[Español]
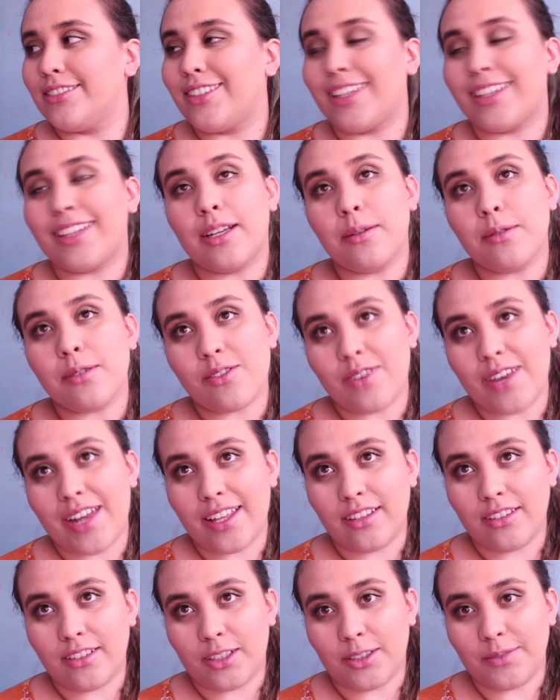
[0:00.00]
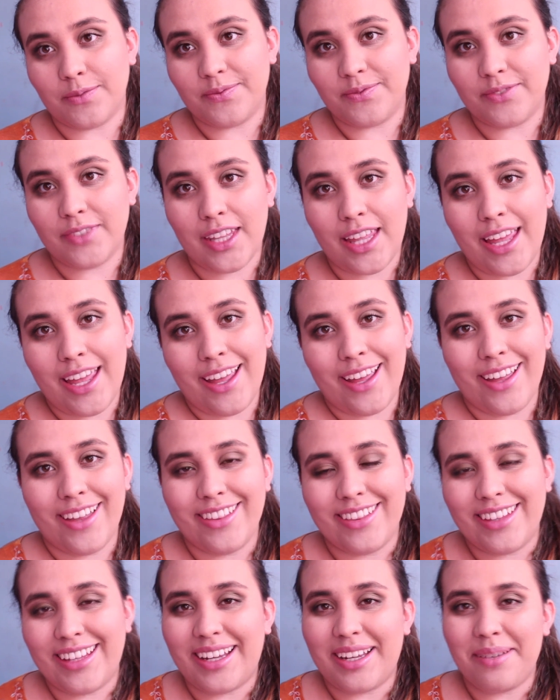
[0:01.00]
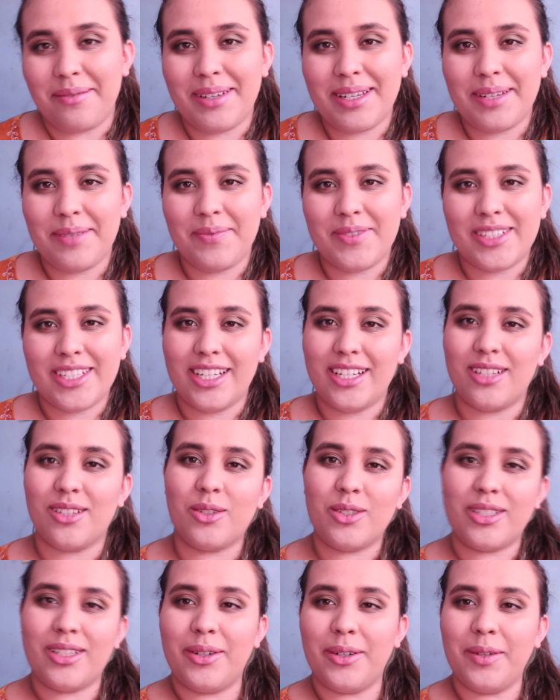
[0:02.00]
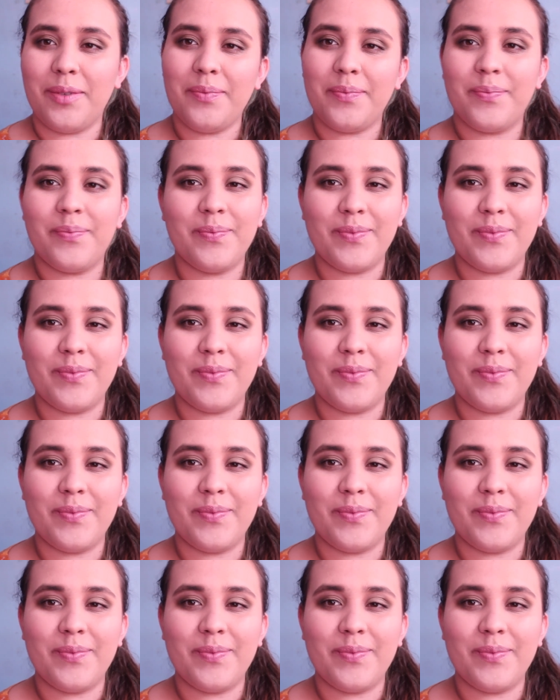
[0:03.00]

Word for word: Ya tenemos una intro. Díganme si les gusta o no,